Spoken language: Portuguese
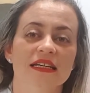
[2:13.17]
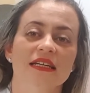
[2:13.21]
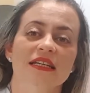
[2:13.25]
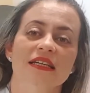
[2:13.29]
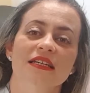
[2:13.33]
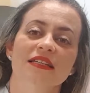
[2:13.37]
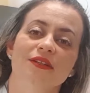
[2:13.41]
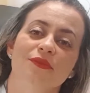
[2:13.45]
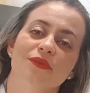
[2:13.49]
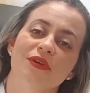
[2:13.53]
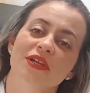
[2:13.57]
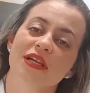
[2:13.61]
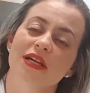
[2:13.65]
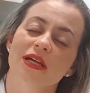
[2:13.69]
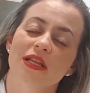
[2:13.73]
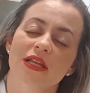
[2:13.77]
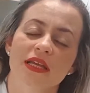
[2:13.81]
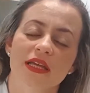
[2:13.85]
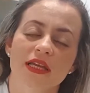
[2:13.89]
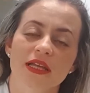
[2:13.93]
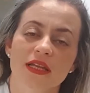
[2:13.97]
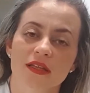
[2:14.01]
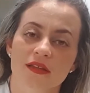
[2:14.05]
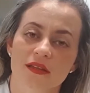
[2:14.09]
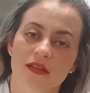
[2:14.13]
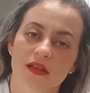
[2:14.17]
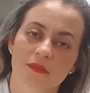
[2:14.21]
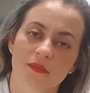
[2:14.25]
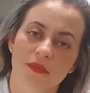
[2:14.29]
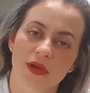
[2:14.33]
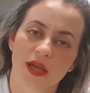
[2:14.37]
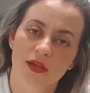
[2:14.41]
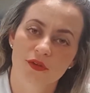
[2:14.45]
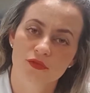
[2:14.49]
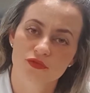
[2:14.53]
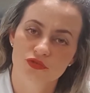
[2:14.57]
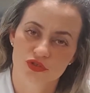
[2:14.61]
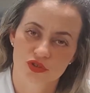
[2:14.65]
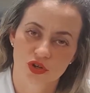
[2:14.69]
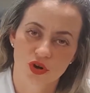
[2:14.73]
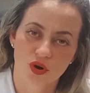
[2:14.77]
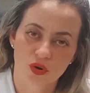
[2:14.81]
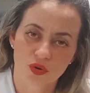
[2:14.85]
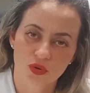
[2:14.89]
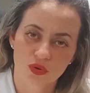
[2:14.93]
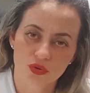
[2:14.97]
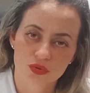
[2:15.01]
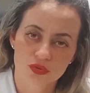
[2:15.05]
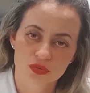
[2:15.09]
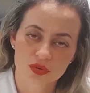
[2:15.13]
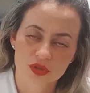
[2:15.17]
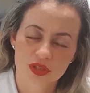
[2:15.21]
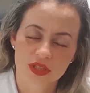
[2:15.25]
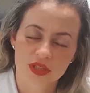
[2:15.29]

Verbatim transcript: e não incline também o tronco.